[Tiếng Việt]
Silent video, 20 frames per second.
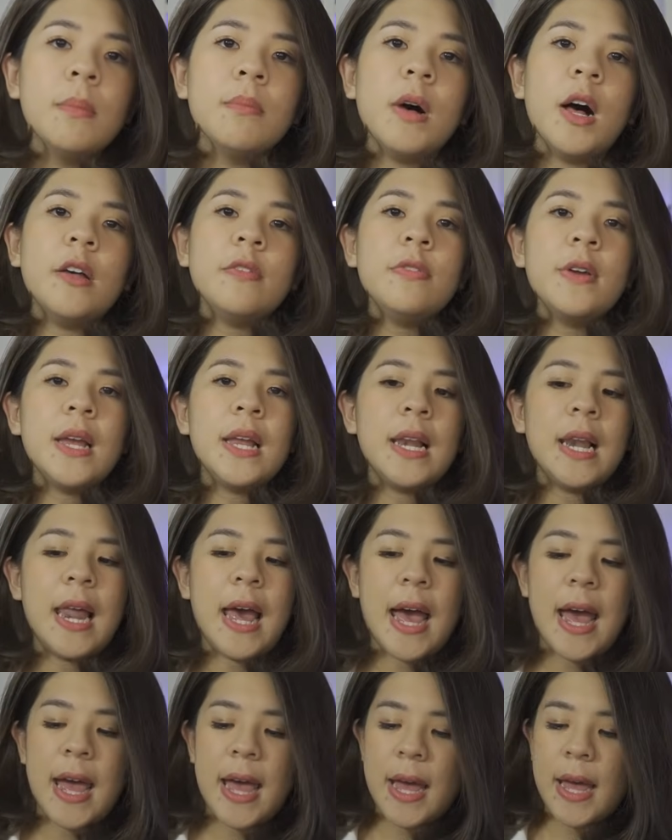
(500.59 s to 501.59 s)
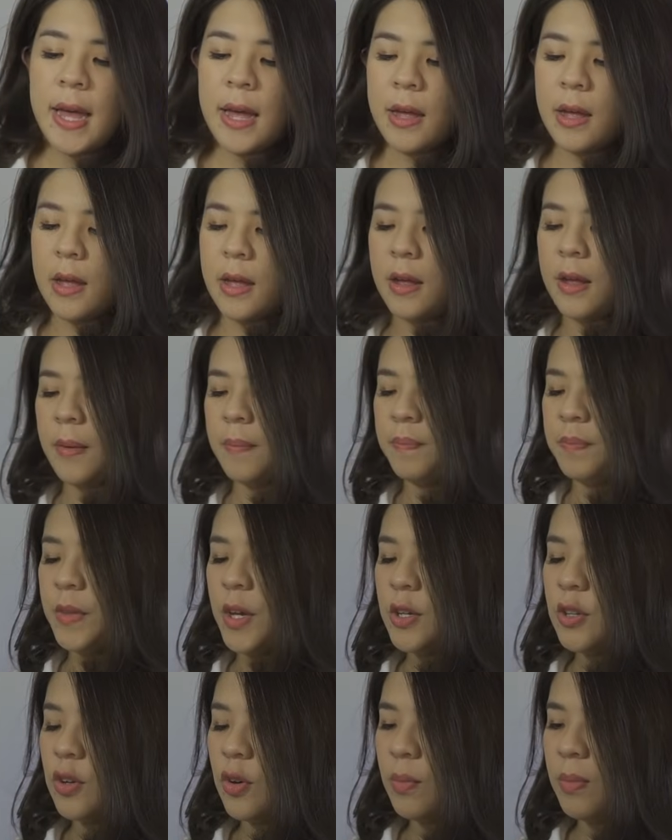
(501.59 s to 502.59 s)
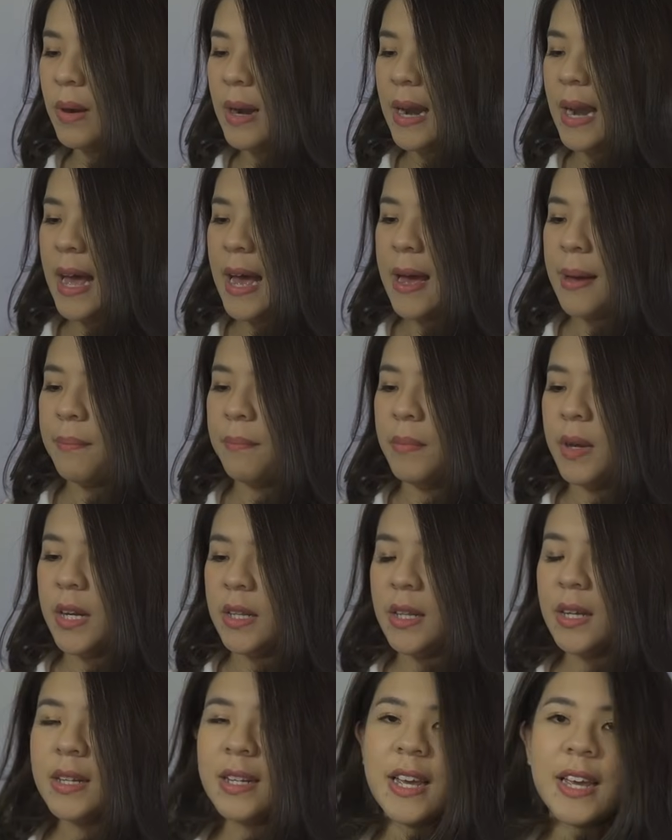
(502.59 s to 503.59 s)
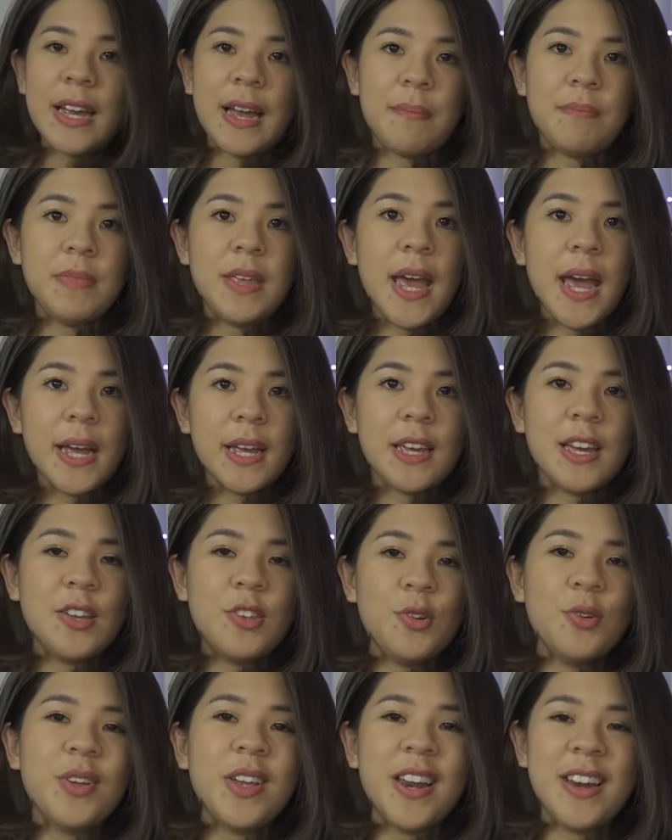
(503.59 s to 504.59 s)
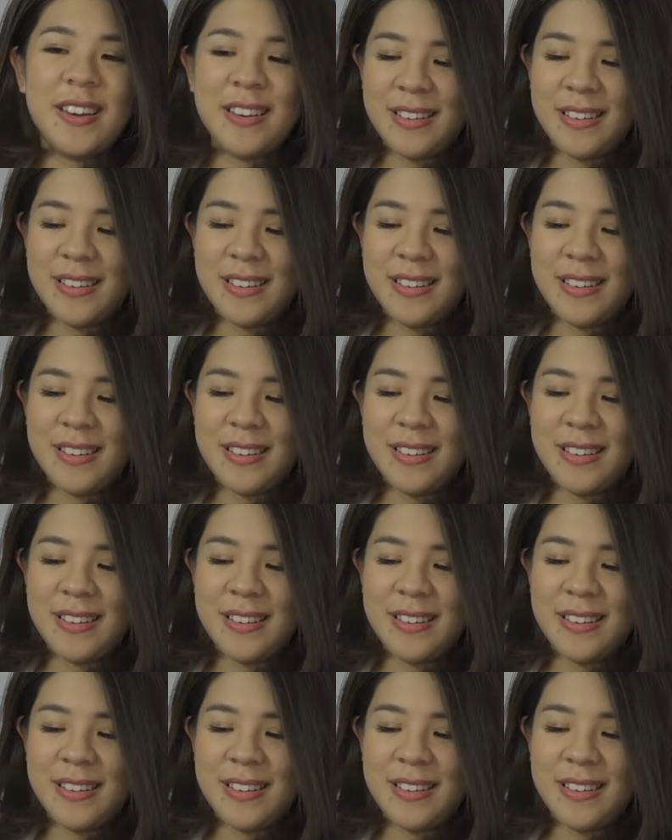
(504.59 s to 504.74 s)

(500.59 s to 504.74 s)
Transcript: bởi vì là um, nói chung là mình thích cái cảm giác ghi chú